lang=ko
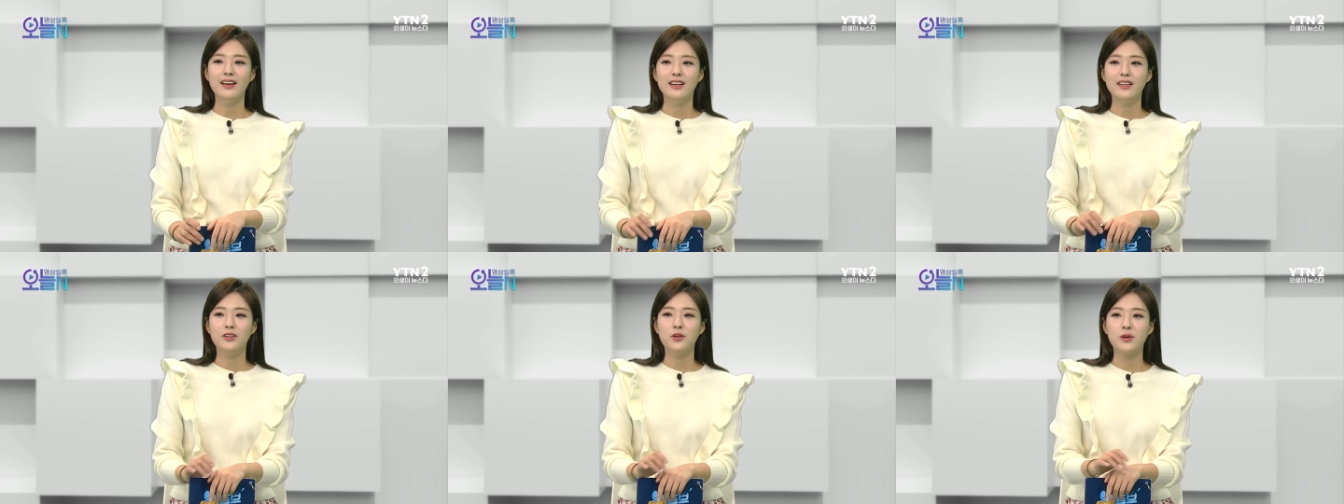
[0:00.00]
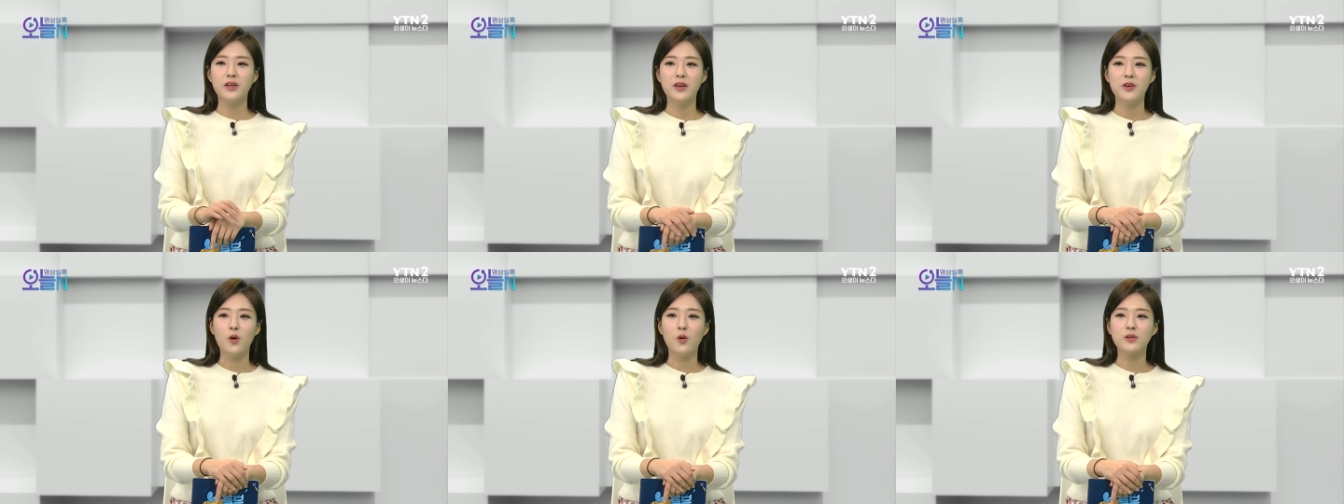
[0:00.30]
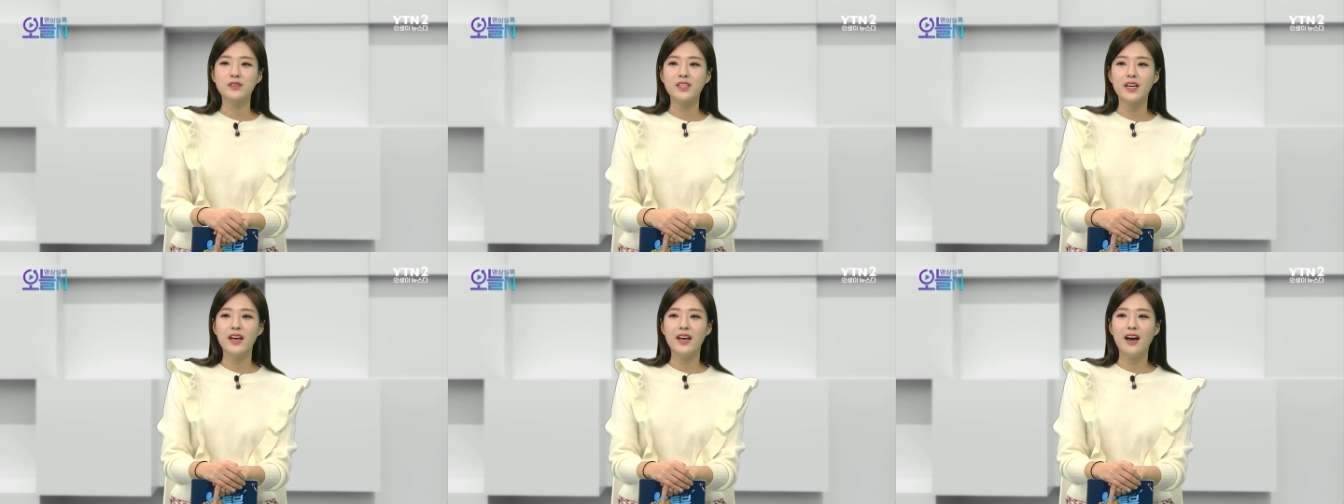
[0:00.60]
이렇게
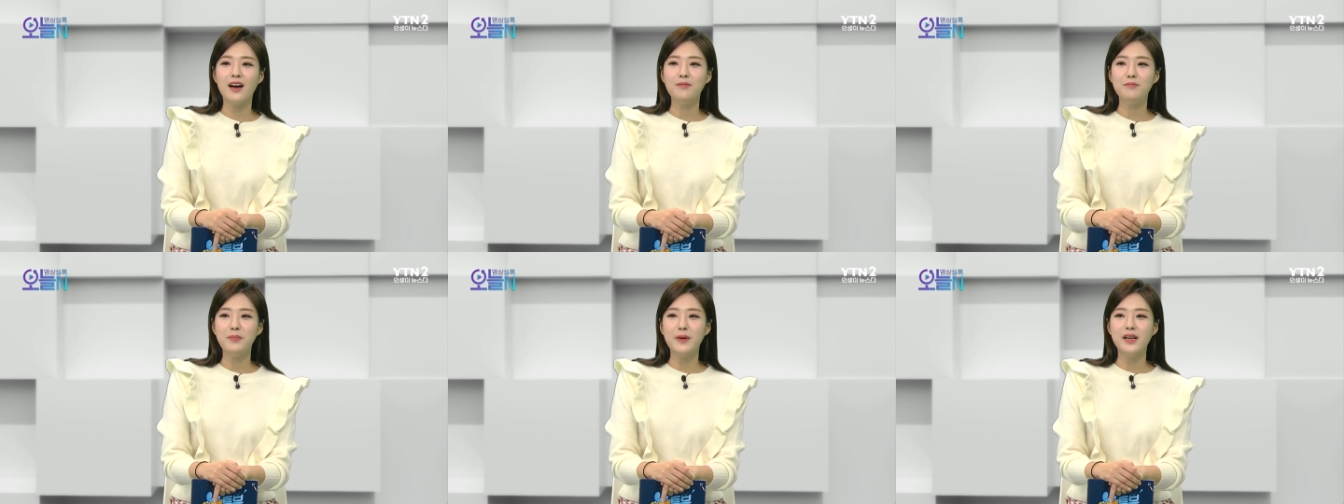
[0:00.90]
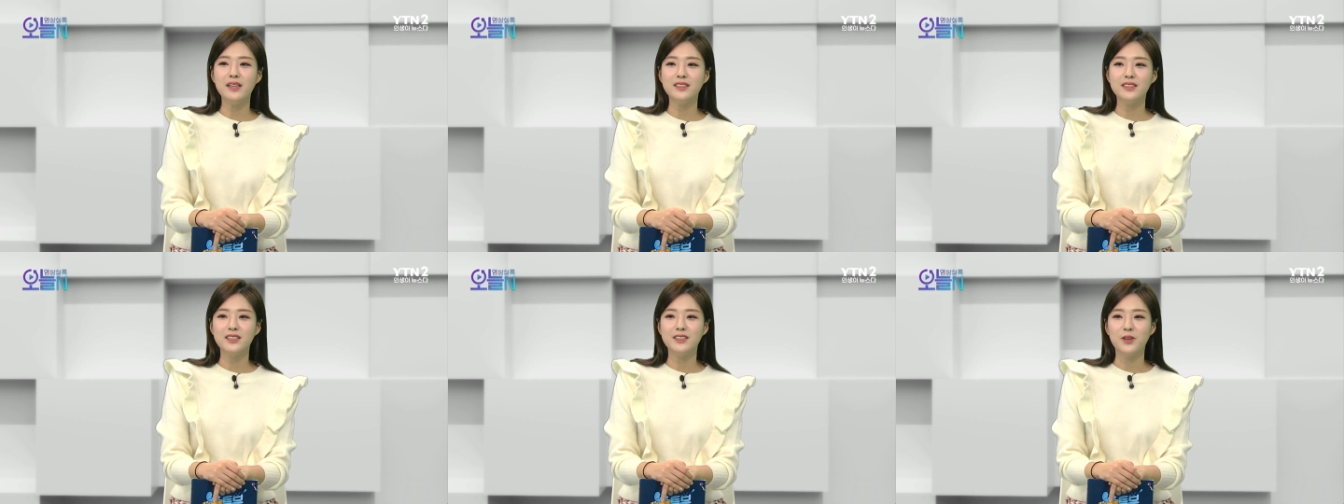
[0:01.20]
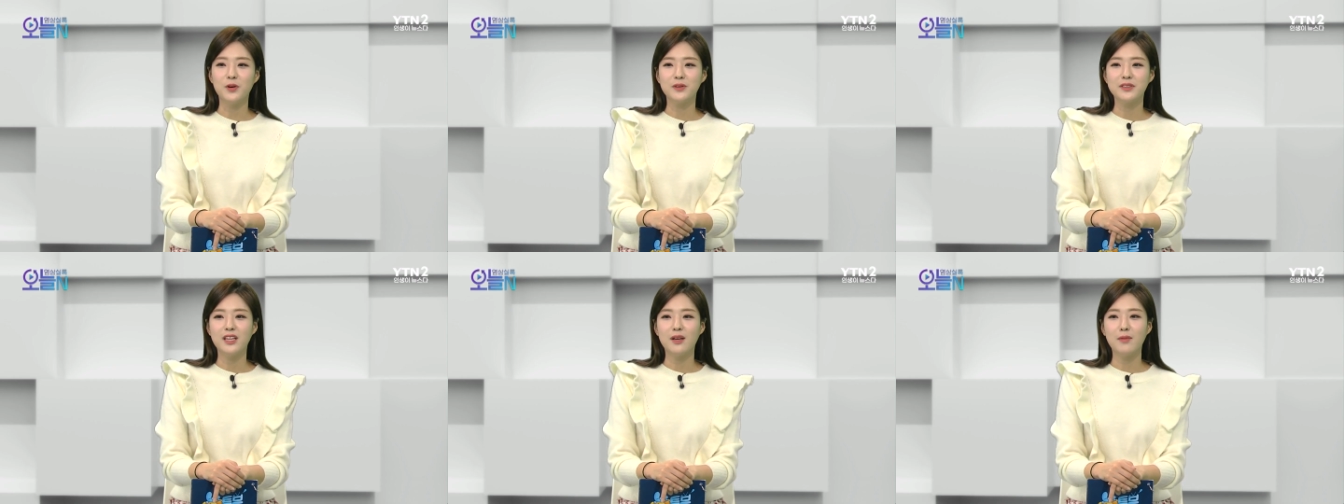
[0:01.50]
역사의 한 페이지를
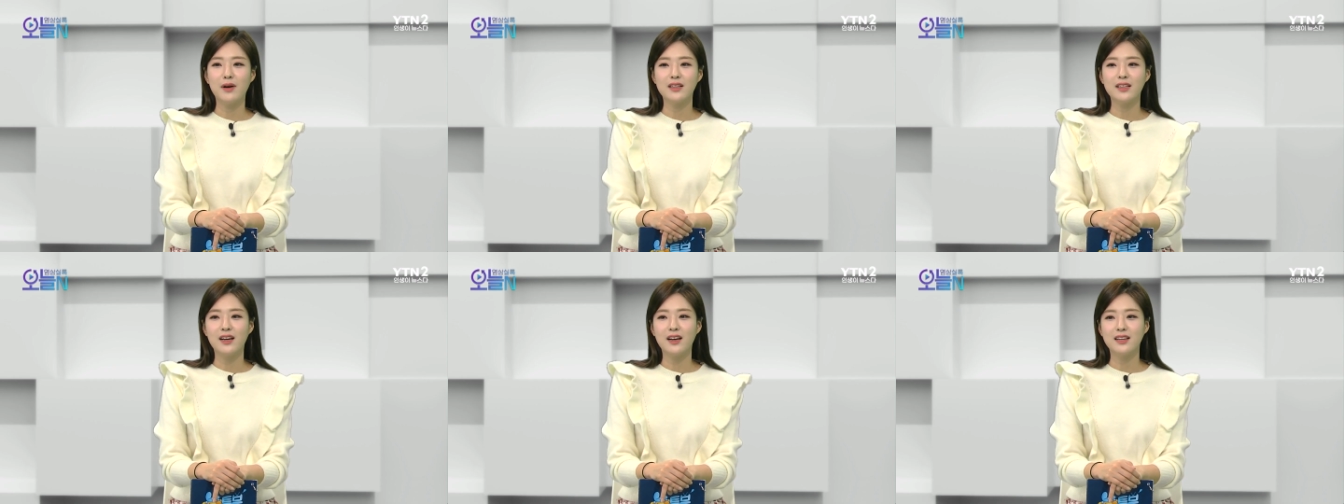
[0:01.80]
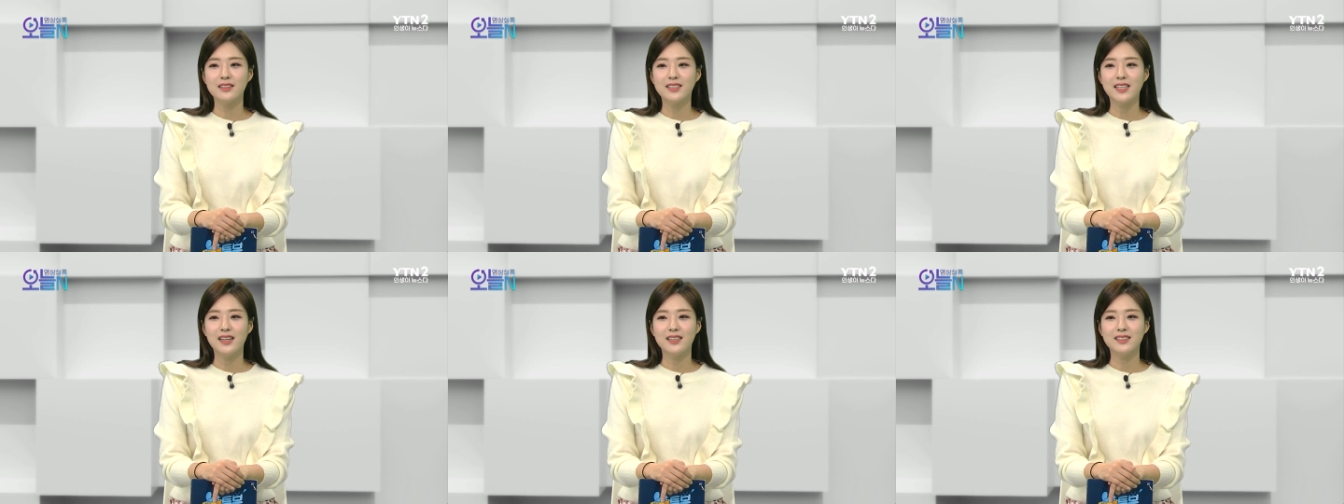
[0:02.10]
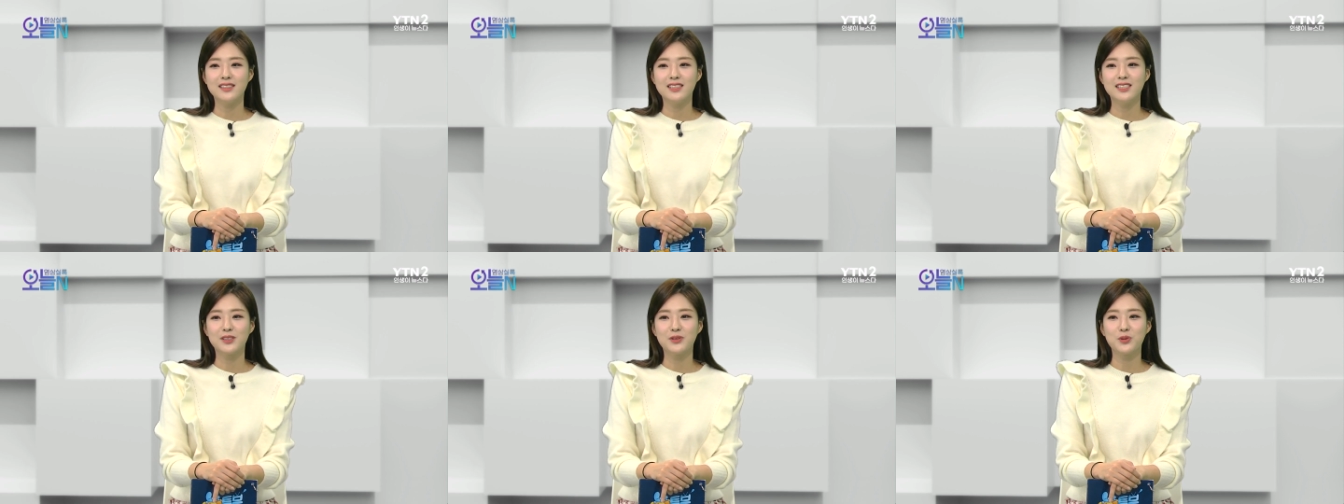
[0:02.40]
열 때마다 제
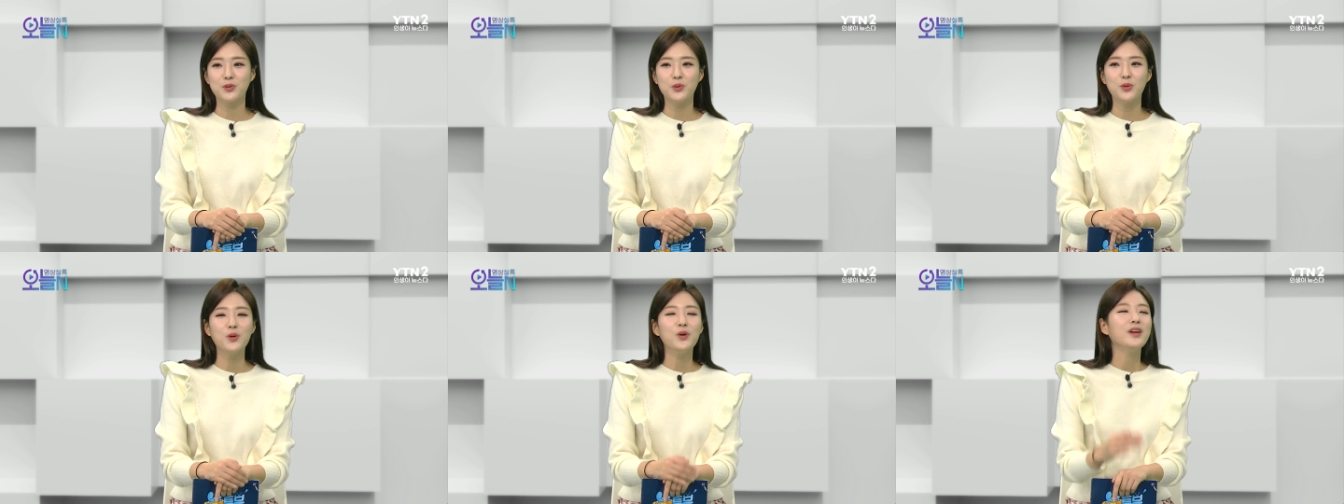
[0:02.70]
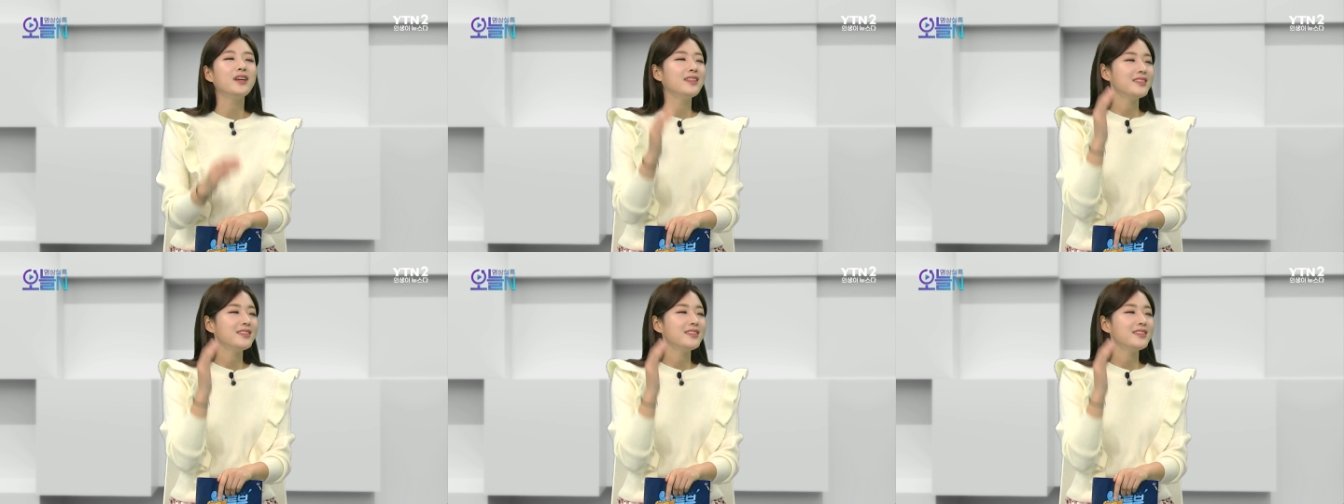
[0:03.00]
지식도